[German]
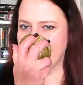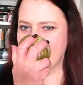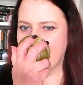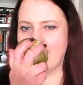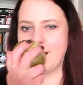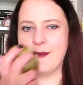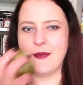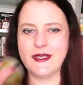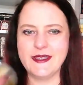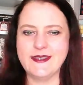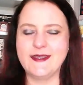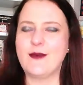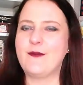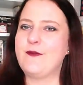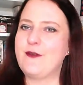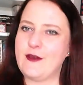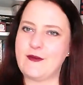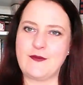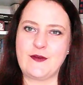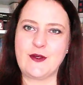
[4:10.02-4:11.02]
mit einer
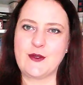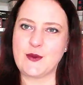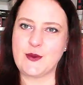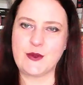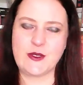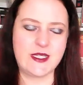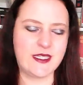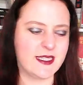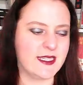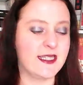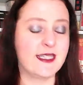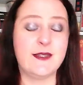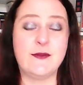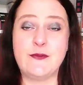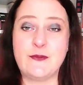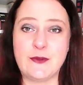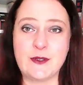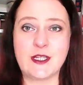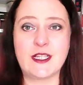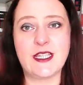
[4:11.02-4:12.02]
Pfeffernote drin, die
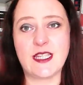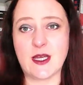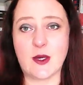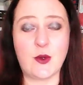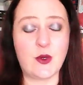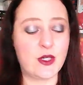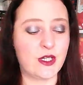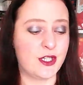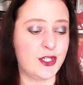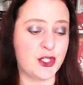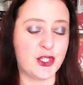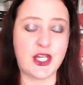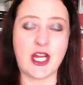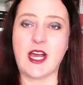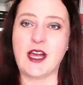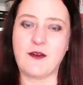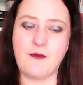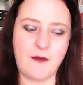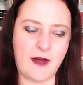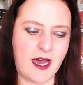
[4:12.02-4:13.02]
wirklich auch
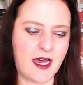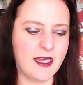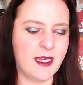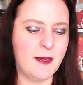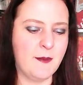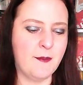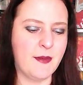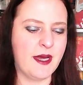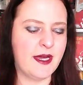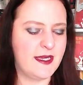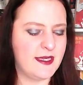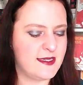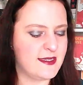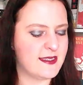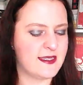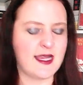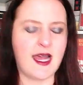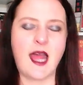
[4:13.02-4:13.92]
stark wahrnehmbar ist.